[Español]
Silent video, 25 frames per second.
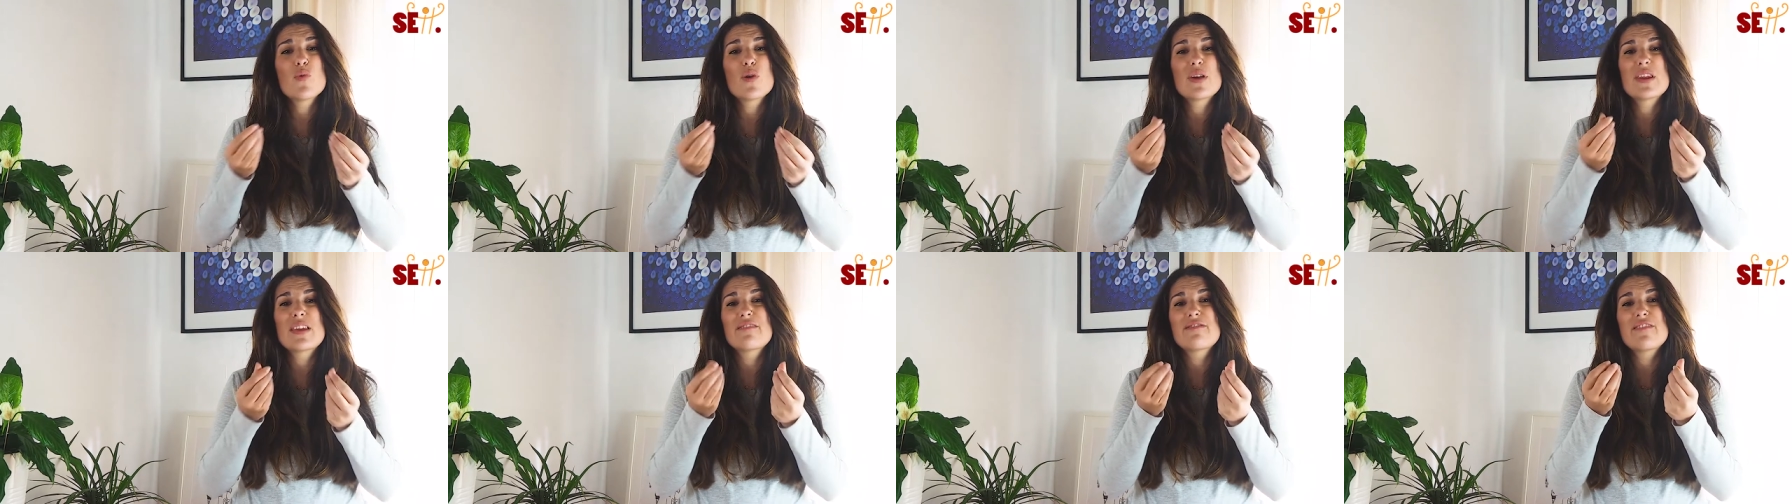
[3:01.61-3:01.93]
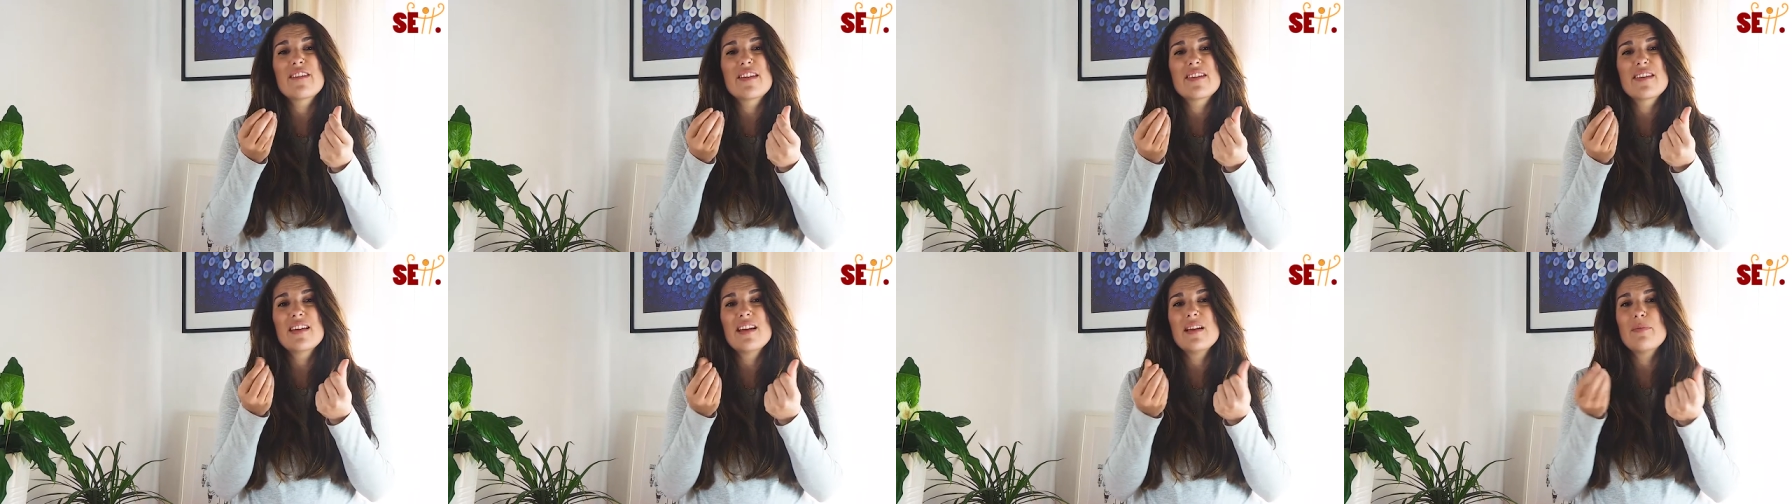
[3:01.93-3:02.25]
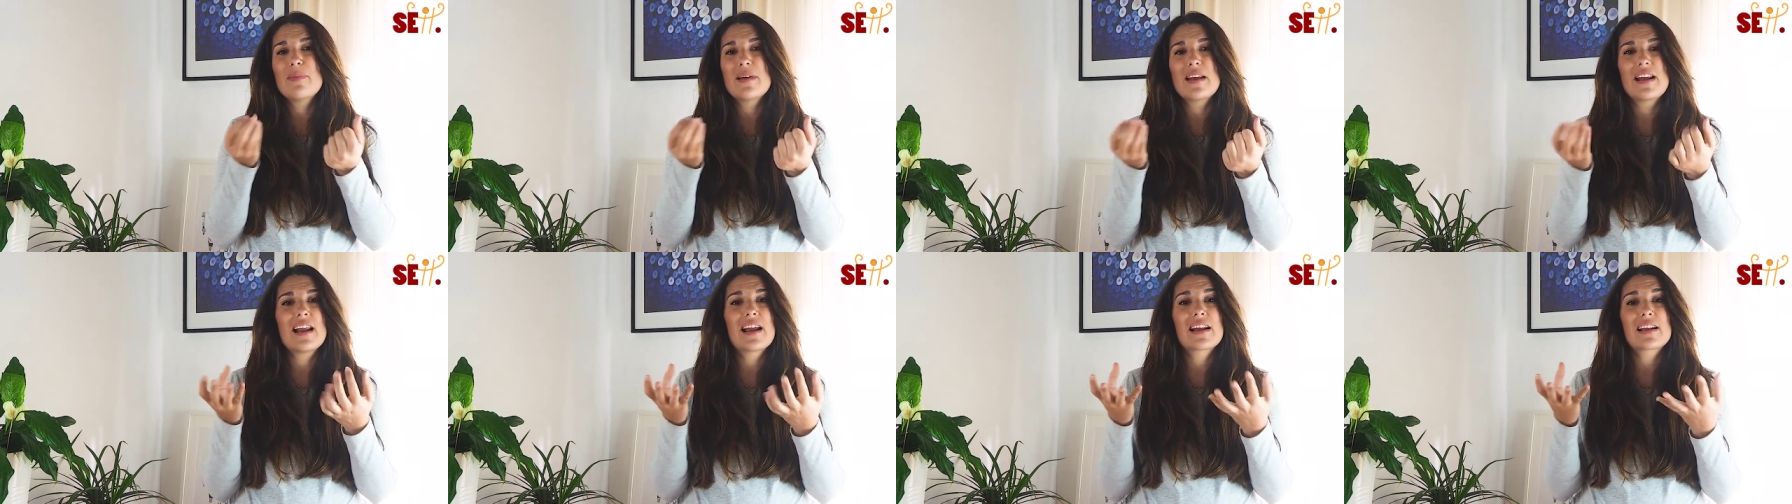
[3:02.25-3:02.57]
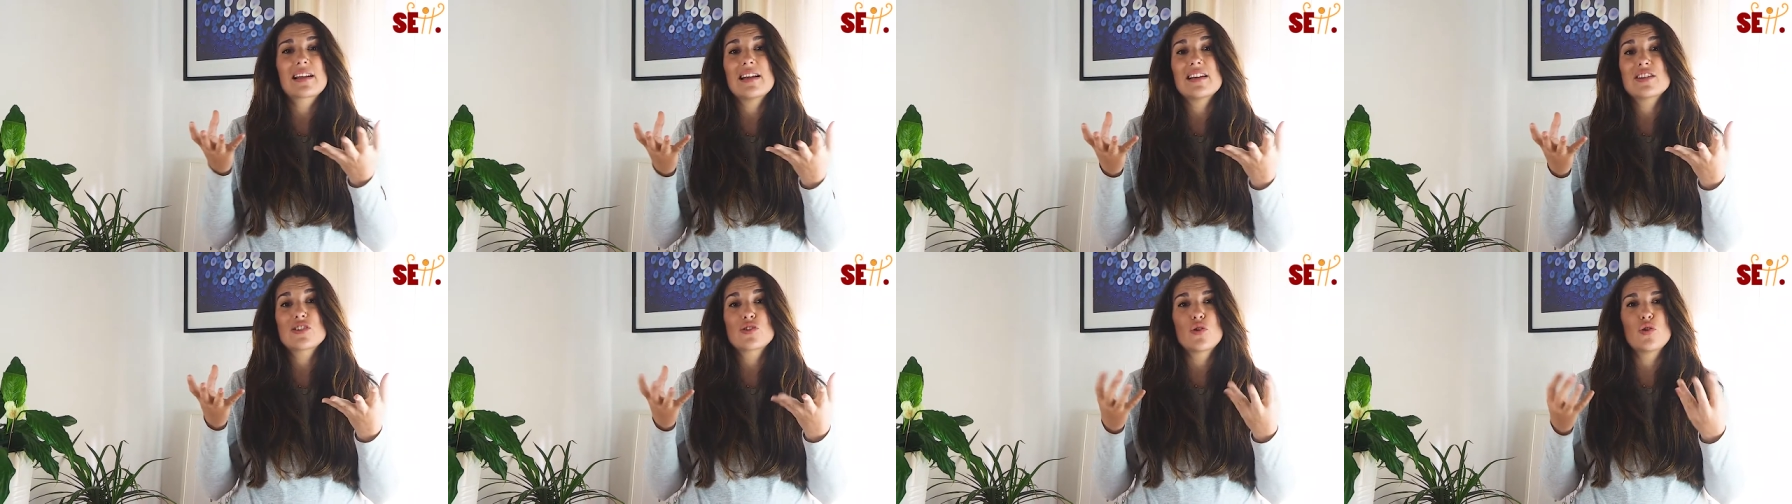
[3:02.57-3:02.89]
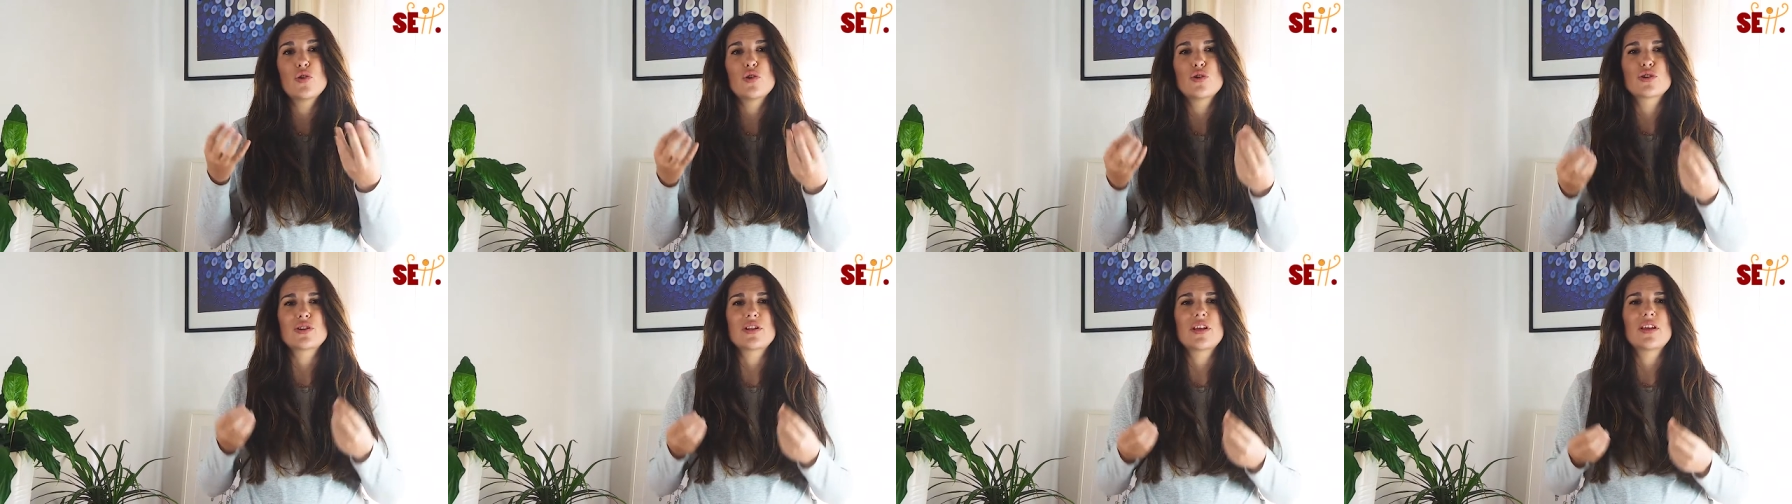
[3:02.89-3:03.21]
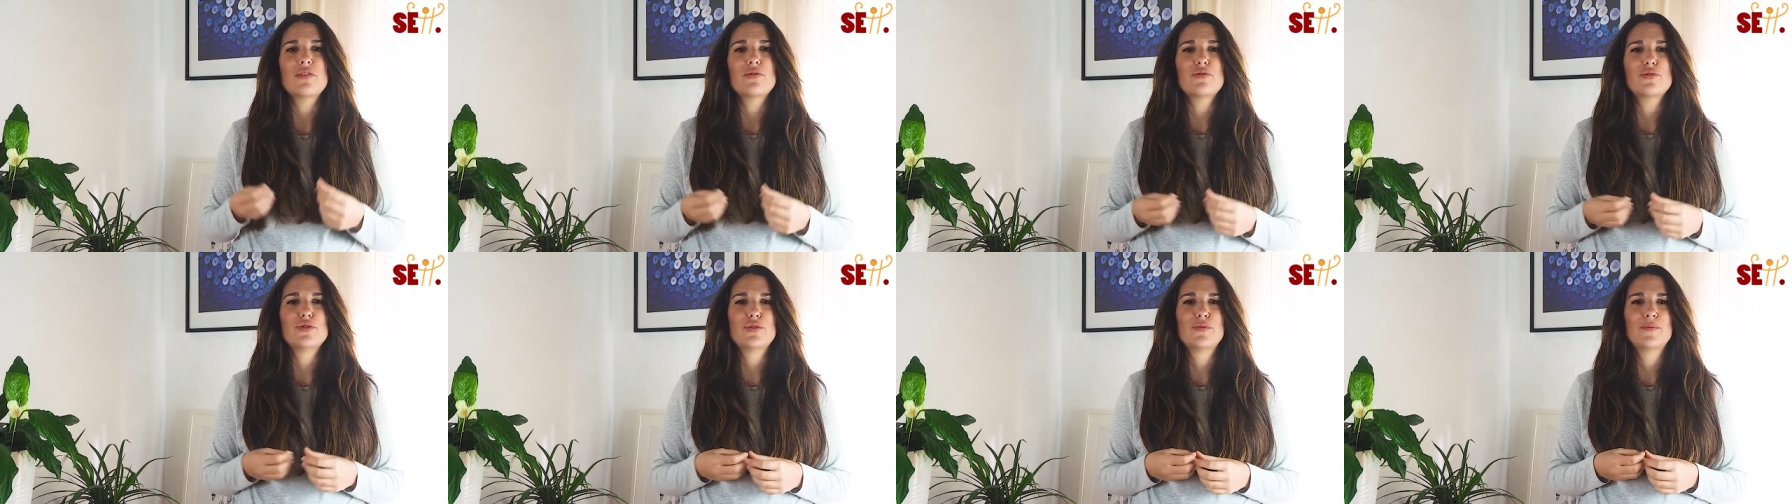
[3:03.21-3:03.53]
muy difícil pelarlas con los
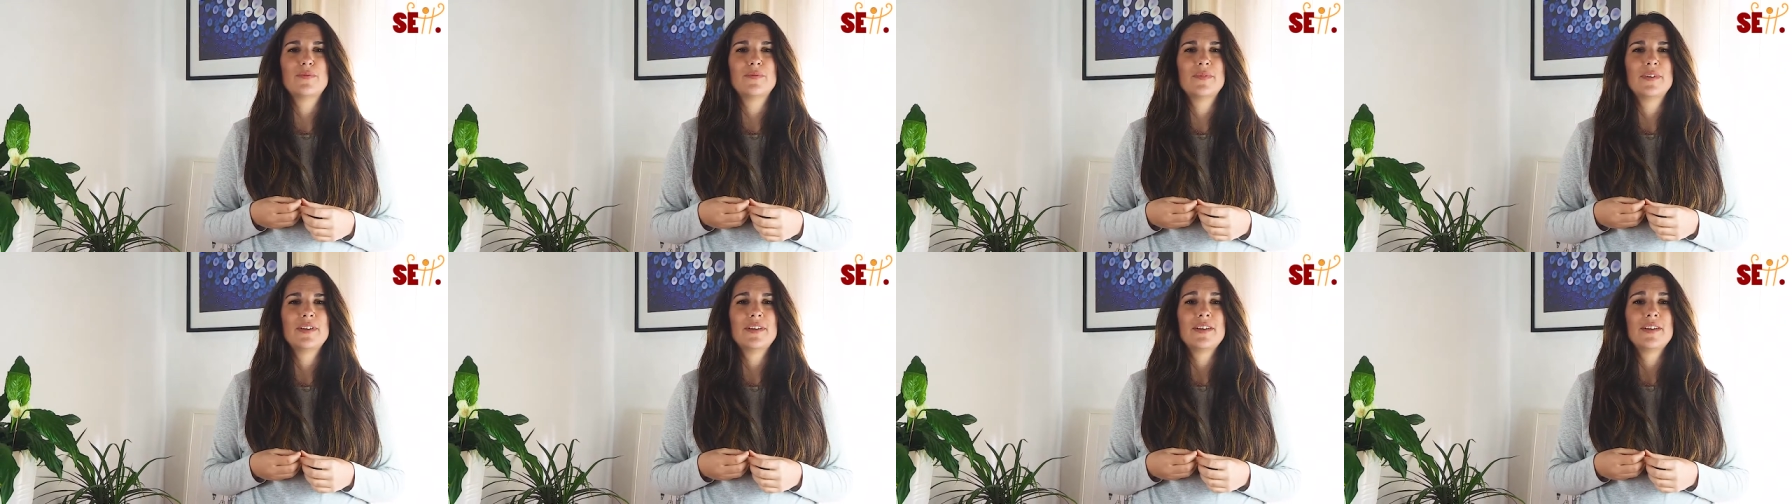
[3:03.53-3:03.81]
dedos.